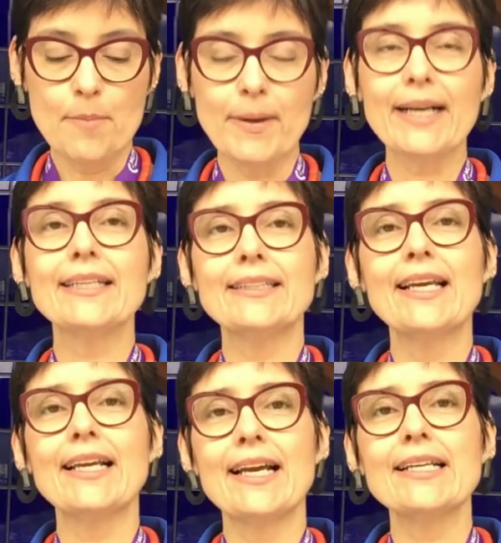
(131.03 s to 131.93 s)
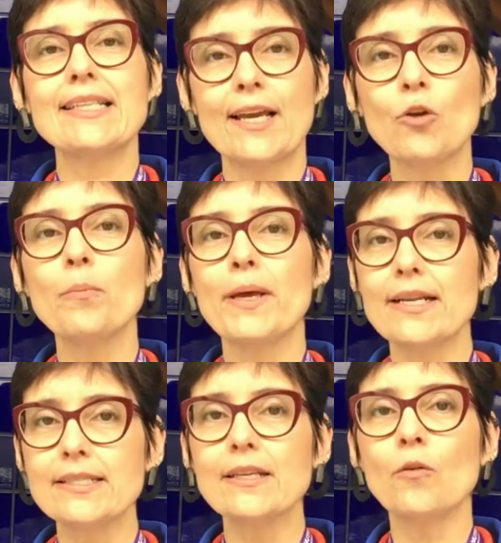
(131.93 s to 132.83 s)
para que tenha essa
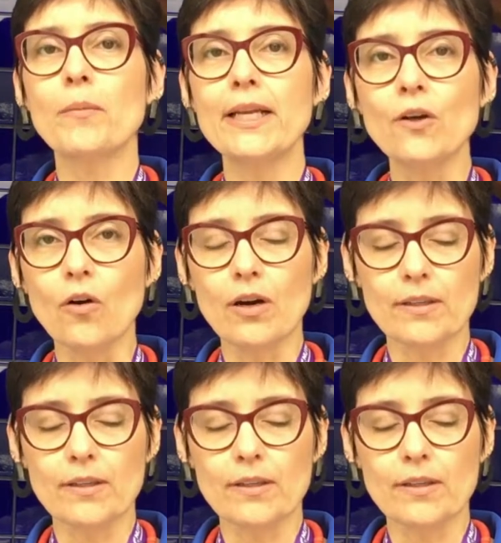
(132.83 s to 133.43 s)
recuperação melhor.